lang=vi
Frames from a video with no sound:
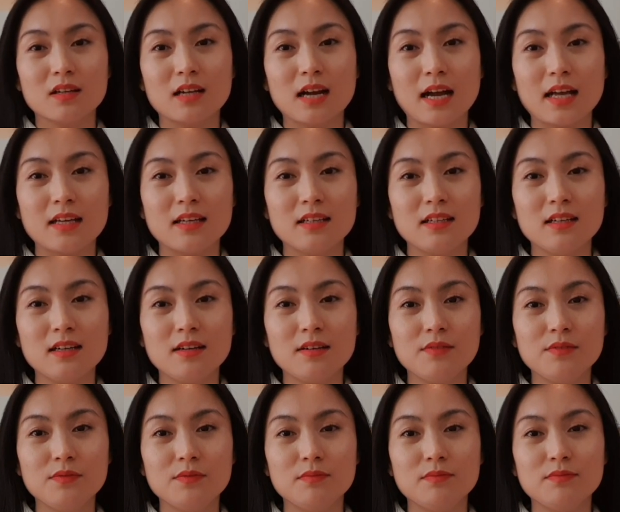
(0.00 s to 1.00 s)
cái
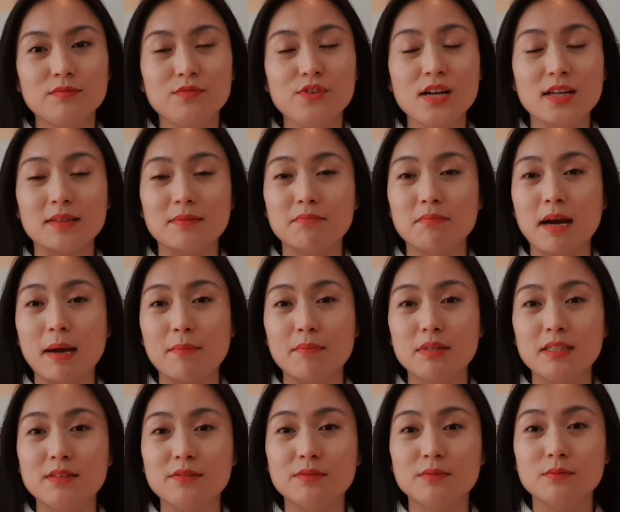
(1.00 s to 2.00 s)
uh, việc mà
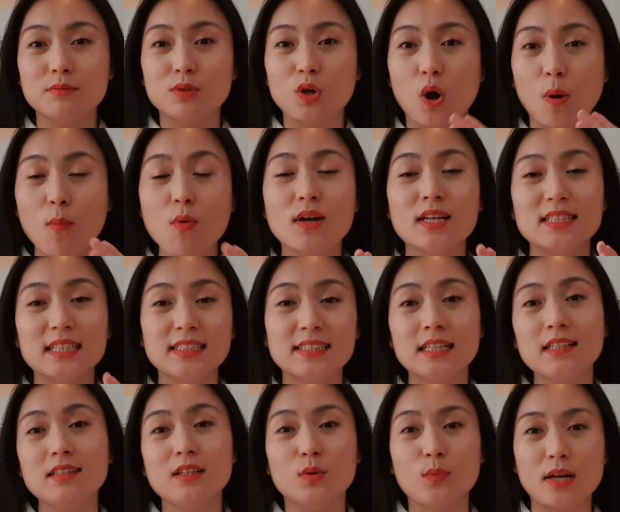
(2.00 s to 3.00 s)
mình có một cái danh
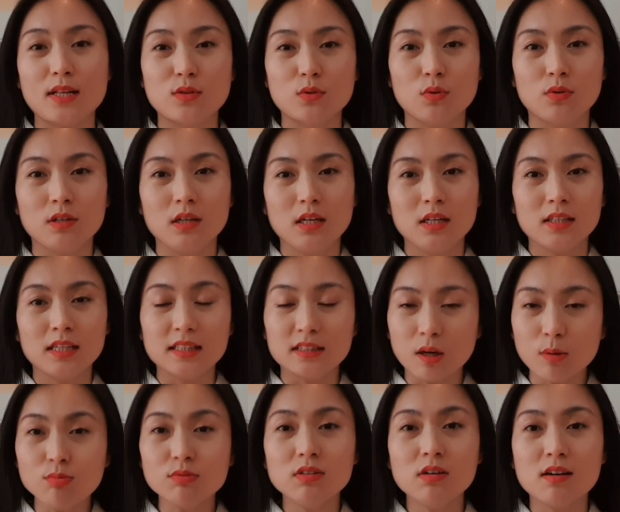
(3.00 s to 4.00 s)
sách người quen rồi thì
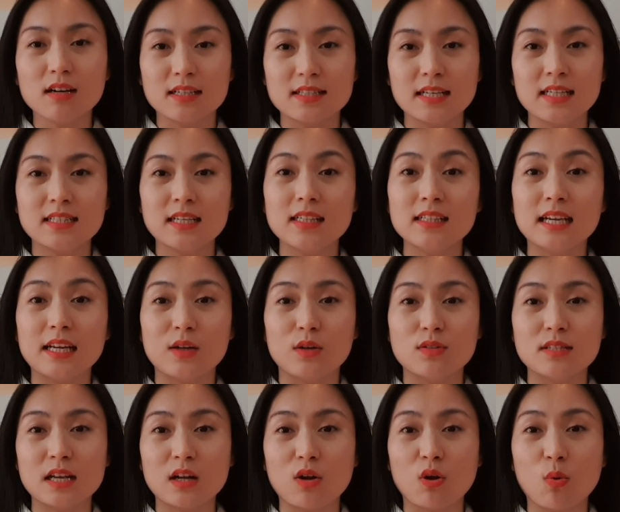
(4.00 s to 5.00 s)
thông thường cái danh sách này
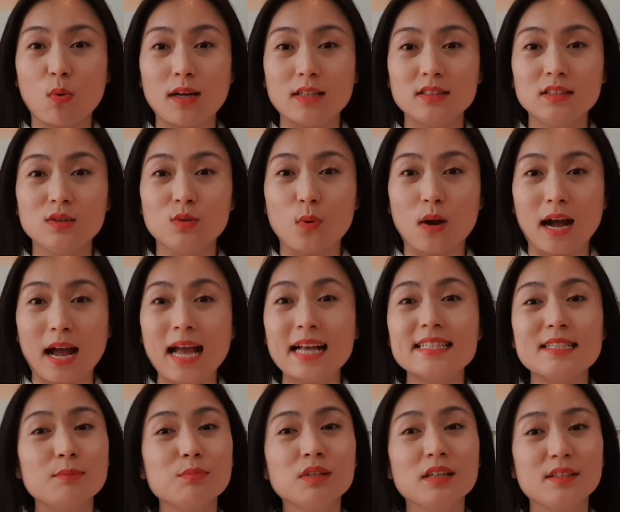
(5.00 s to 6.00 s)
nó sẽ có khoảng chừng khoảng hai
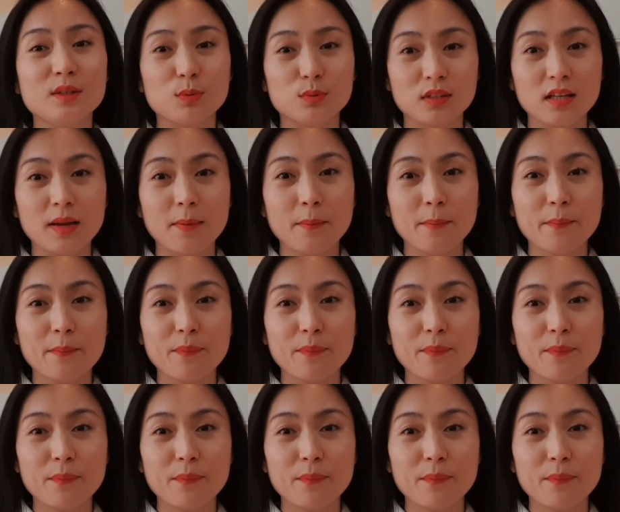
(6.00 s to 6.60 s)
trăm người đầu tiên.